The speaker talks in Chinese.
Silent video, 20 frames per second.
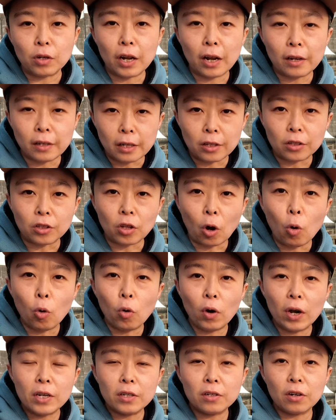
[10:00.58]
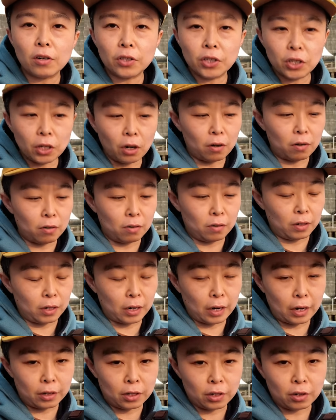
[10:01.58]
它得倒换一下气儿。你
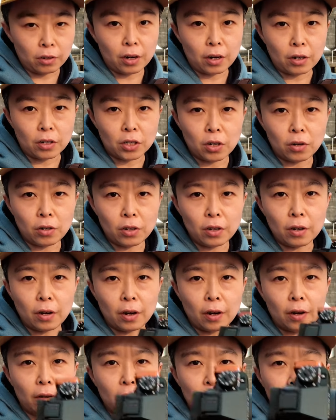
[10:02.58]
可以听这个声音啊。